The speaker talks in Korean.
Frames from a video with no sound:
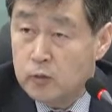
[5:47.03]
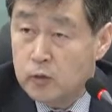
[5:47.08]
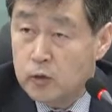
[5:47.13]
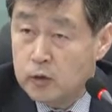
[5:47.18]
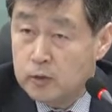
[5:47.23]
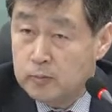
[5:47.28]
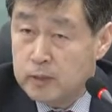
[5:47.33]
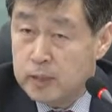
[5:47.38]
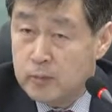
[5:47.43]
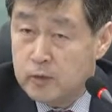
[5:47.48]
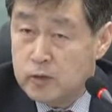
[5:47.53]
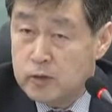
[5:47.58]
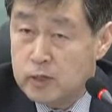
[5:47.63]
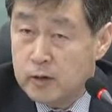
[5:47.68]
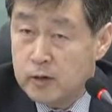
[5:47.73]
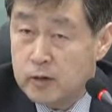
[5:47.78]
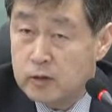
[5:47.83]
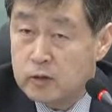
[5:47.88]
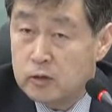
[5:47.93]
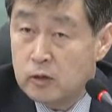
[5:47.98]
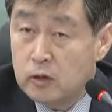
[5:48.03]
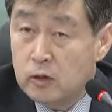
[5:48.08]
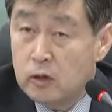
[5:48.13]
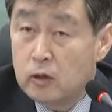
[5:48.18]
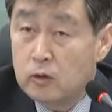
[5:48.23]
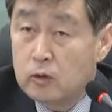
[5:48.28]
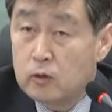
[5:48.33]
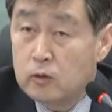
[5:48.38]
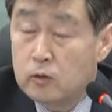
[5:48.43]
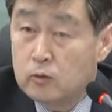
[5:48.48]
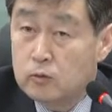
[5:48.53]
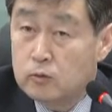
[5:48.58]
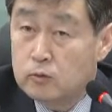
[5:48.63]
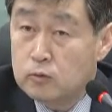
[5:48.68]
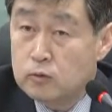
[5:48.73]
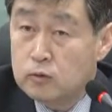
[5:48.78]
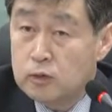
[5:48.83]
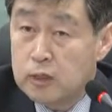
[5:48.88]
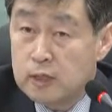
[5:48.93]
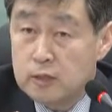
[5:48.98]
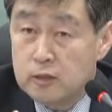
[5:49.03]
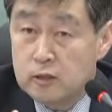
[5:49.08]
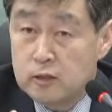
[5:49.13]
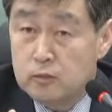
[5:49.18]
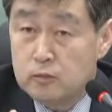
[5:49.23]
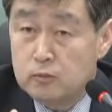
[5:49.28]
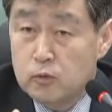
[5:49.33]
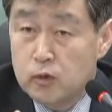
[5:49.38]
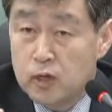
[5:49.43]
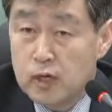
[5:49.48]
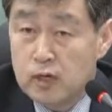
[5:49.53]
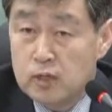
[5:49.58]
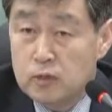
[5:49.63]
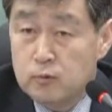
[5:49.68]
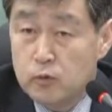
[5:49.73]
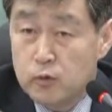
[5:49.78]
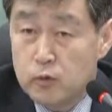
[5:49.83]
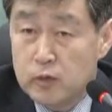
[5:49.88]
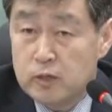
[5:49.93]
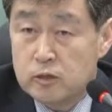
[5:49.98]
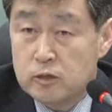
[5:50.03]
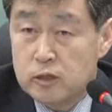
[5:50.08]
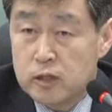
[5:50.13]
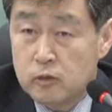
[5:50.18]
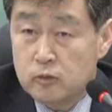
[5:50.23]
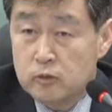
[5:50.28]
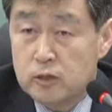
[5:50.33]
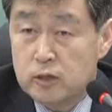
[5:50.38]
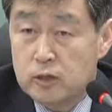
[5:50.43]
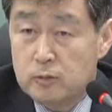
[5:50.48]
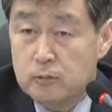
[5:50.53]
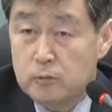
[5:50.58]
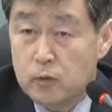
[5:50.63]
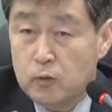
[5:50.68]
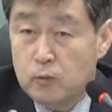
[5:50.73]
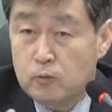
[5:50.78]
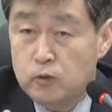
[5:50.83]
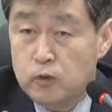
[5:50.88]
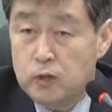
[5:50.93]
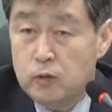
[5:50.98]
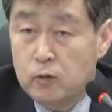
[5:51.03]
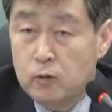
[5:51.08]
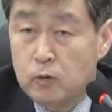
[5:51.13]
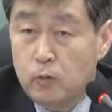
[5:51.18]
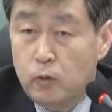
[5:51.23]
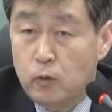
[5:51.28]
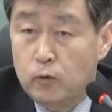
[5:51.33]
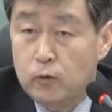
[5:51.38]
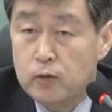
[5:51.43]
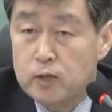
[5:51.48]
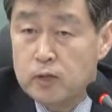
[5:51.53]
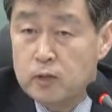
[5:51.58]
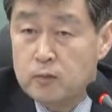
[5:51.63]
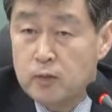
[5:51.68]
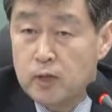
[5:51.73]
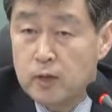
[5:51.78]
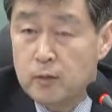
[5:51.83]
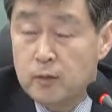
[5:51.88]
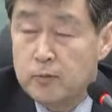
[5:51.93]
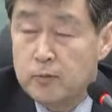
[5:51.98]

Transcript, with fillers: 피니티브 데미지라고 해서 그건 사실은 여러 가지 미국에서 제도적인 뭐 문제로 보고도 있습니다.